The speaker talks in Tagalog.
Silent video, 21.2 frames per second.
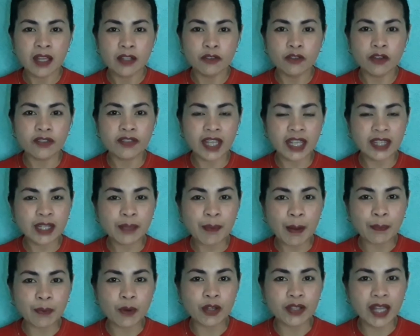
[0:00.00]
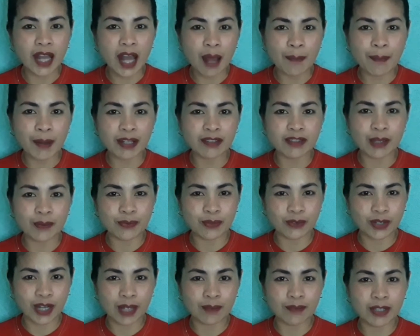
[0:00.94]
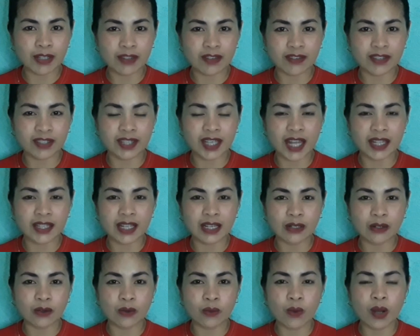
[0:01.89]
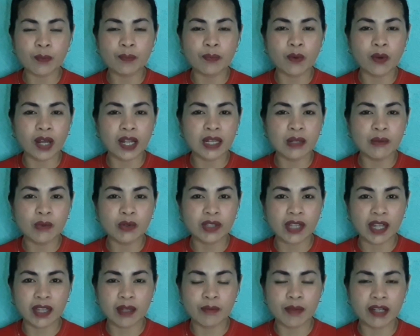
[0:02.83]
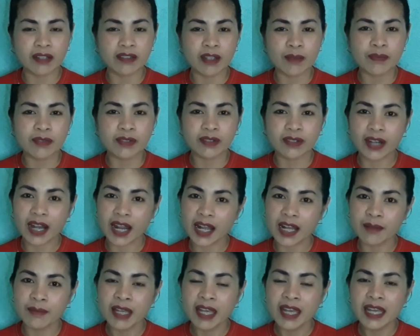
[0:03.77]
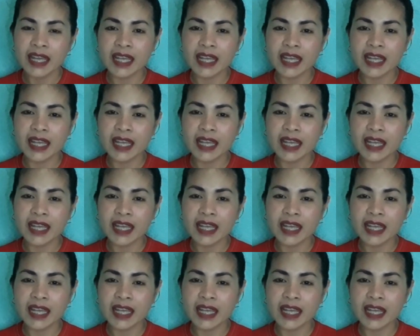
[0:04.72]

Doon sa hindi pa po nakapag-subscribe dito sa channel ko, huwag pong kalimutan na mag-subscribe.